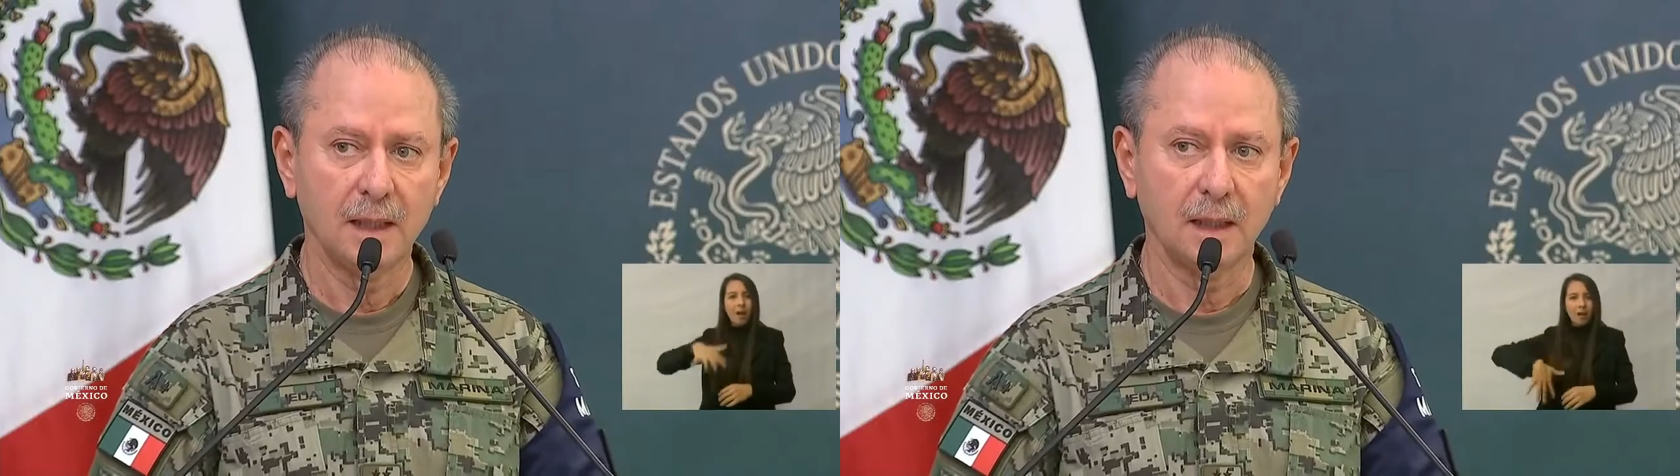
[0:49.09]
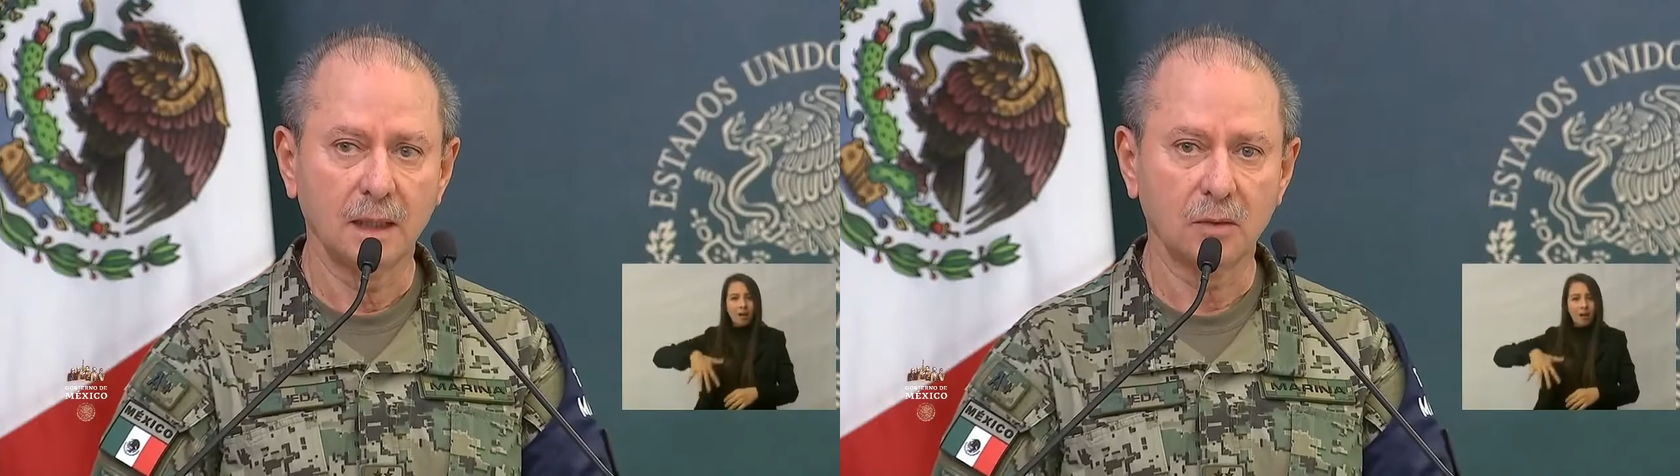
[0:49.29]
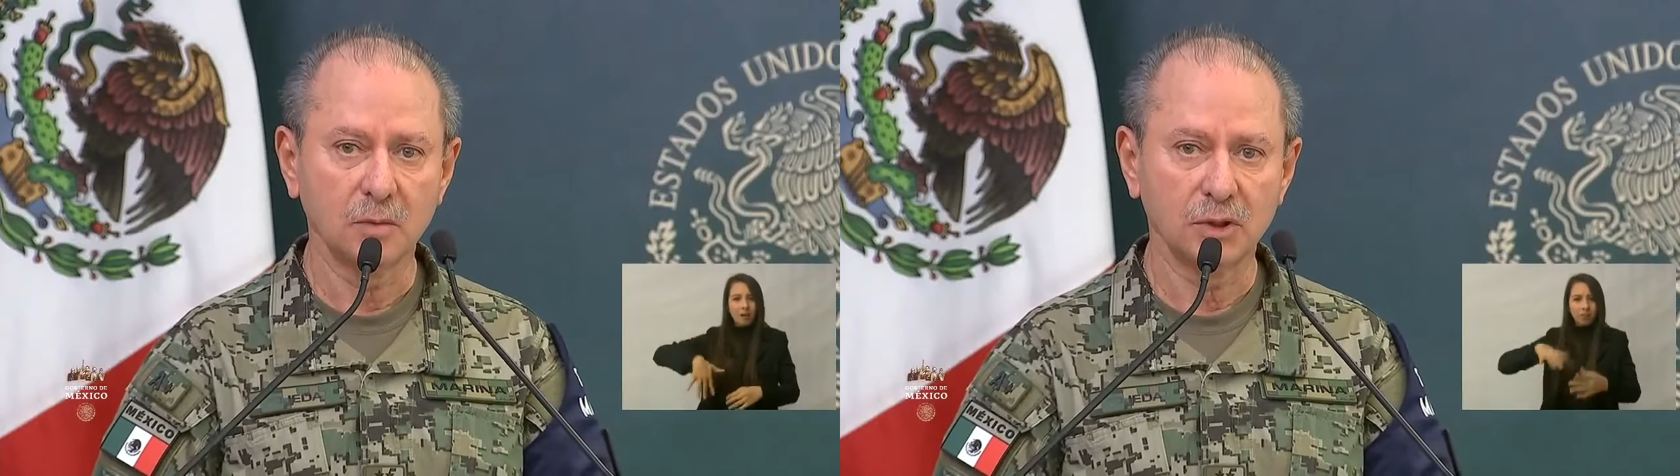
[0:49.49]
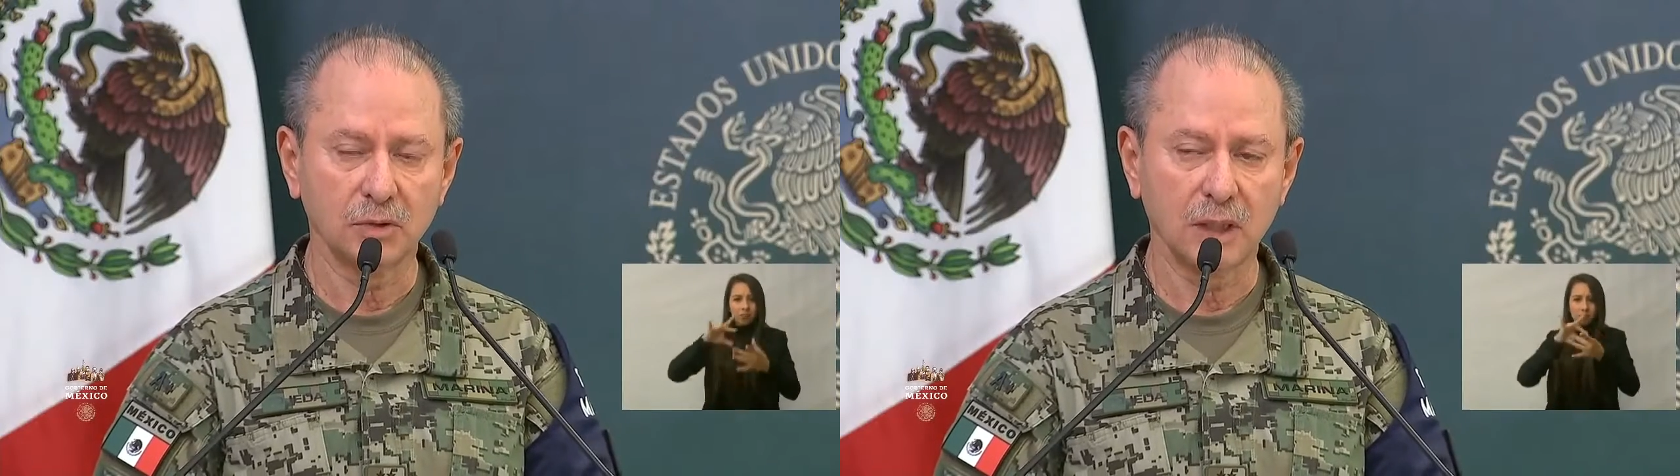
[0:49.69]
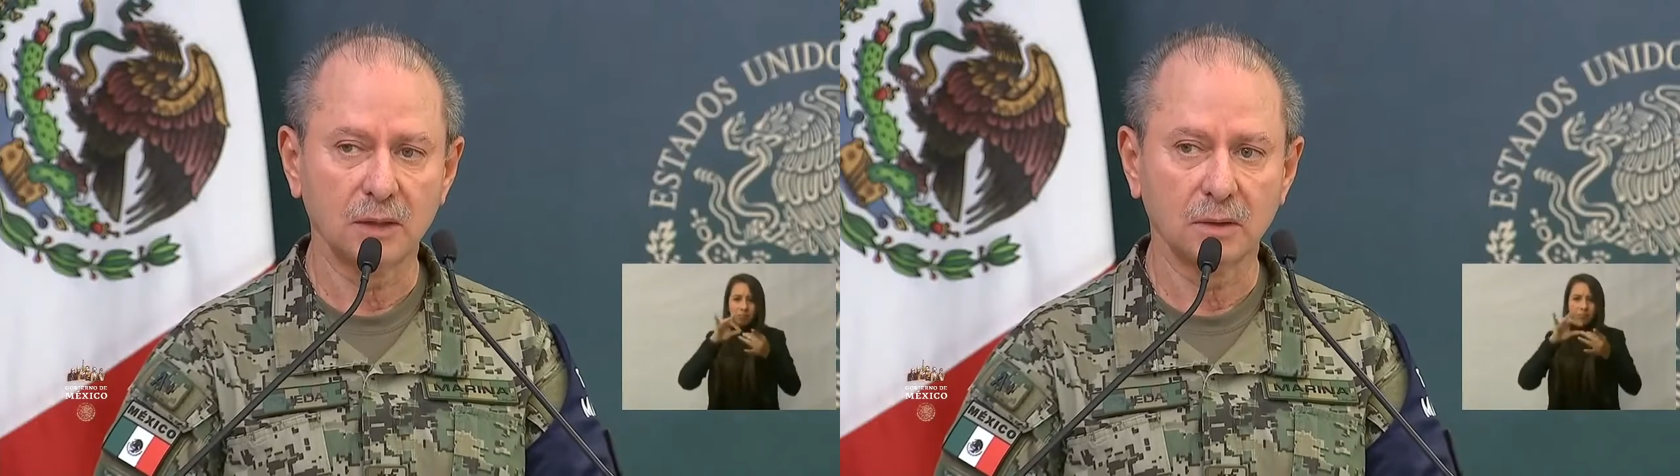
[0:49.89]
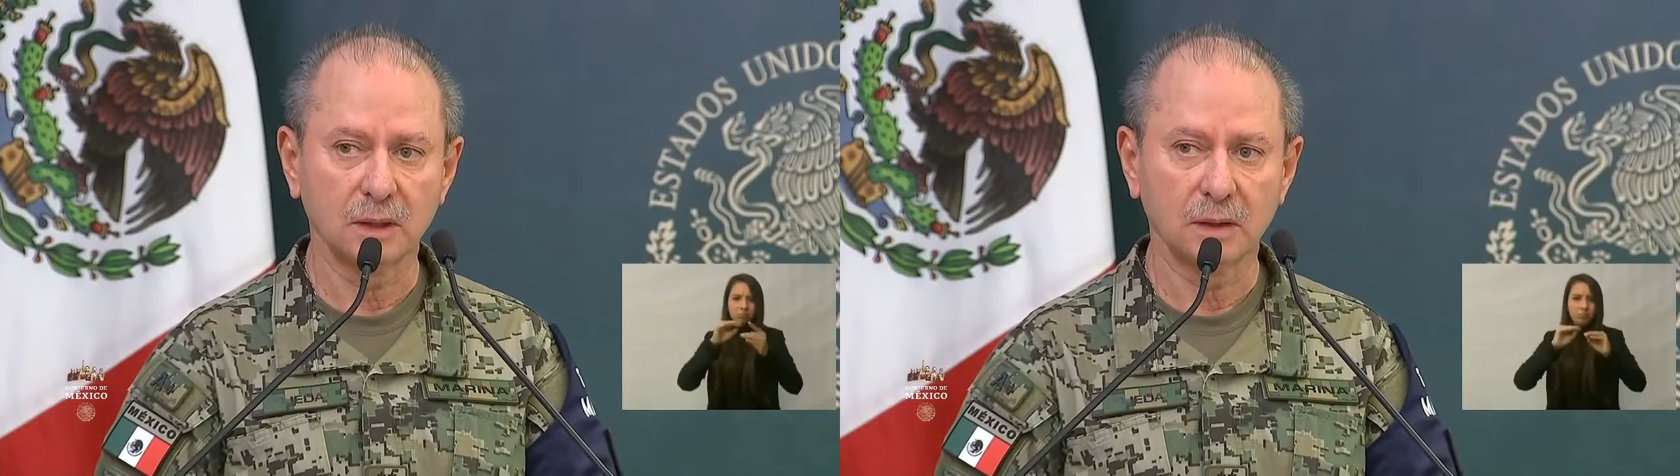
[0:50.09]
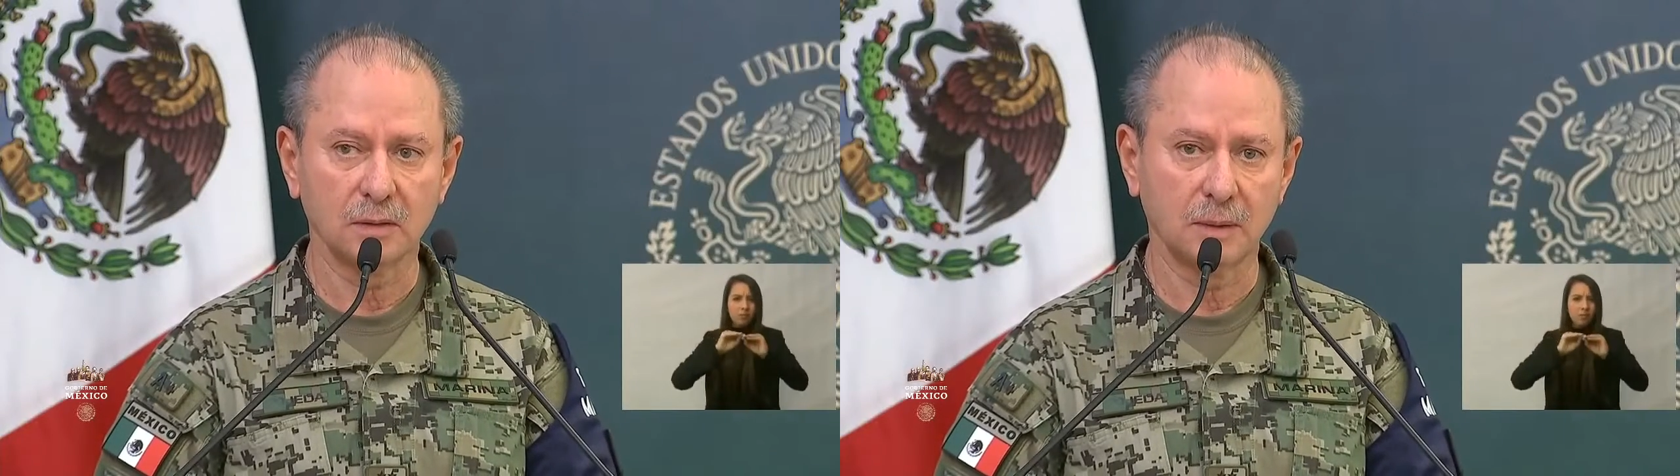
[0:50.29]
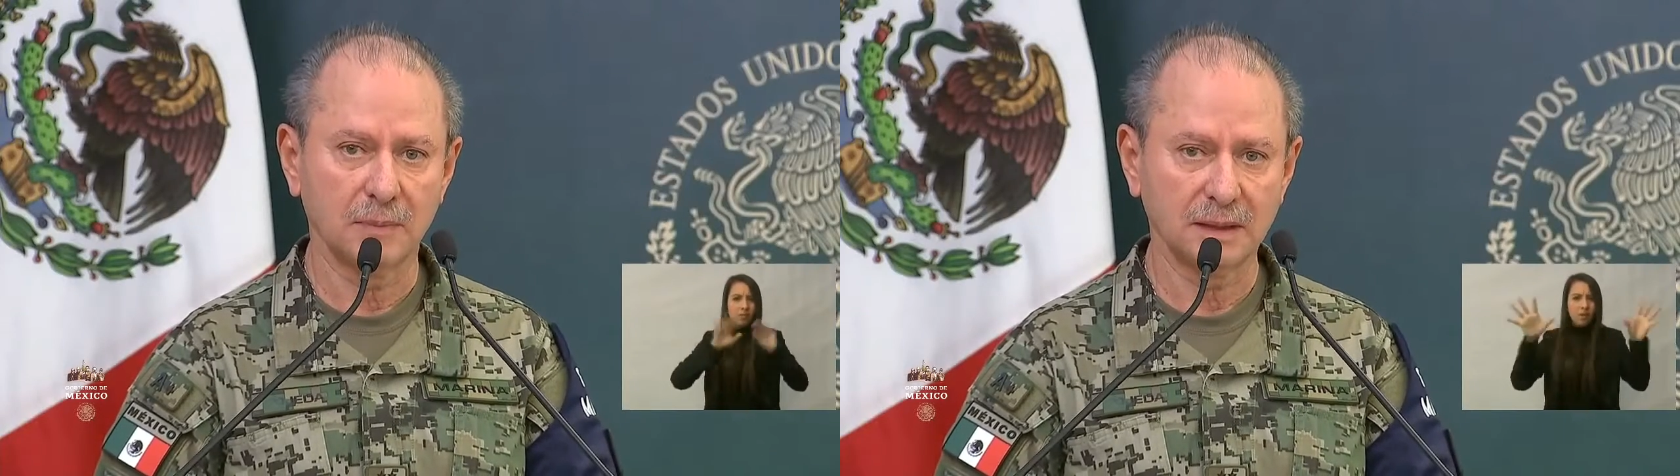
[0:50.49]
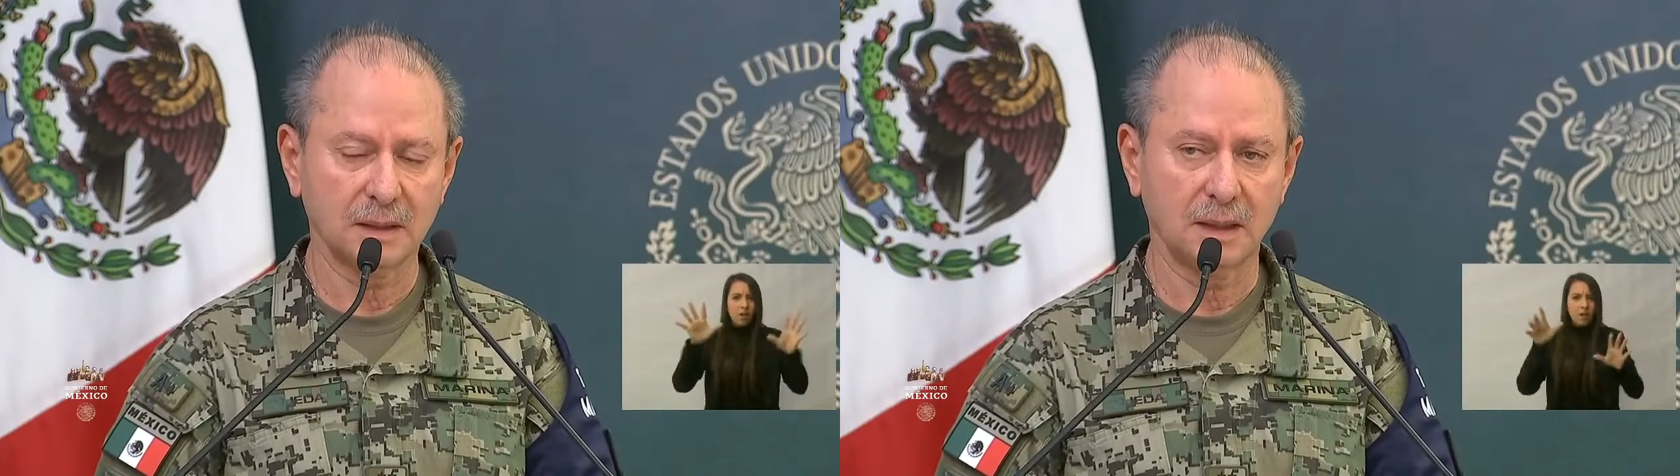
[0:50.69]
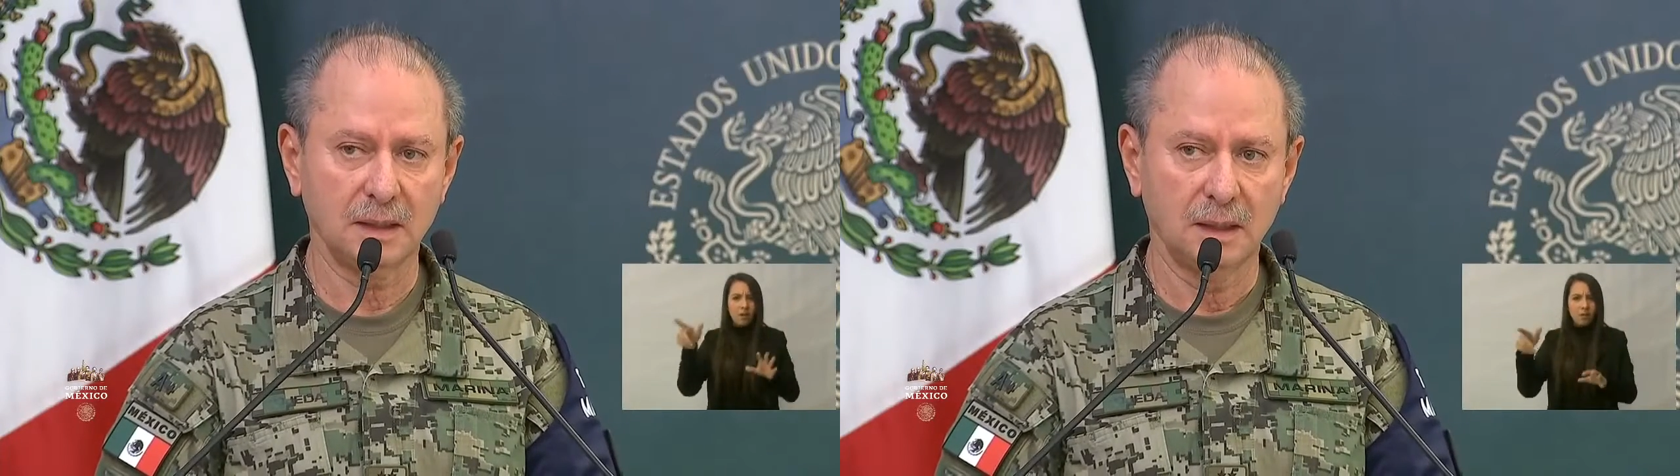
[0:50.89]
el comisionado de
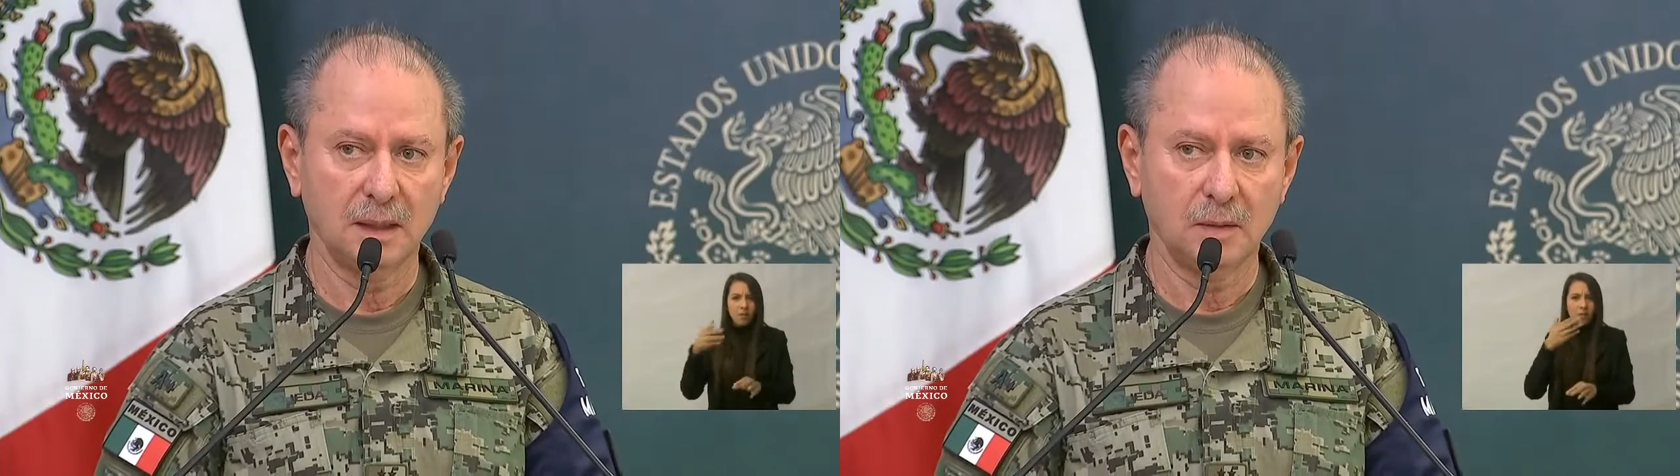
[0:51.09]
Conapesca,